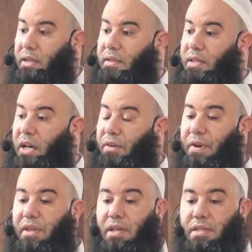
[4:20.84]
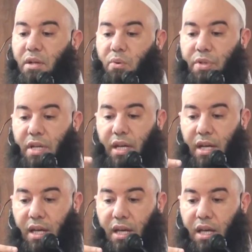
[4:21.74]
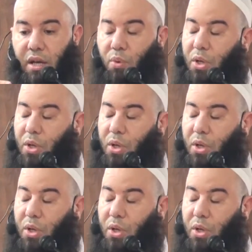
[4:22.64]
أن تحفظ زوجها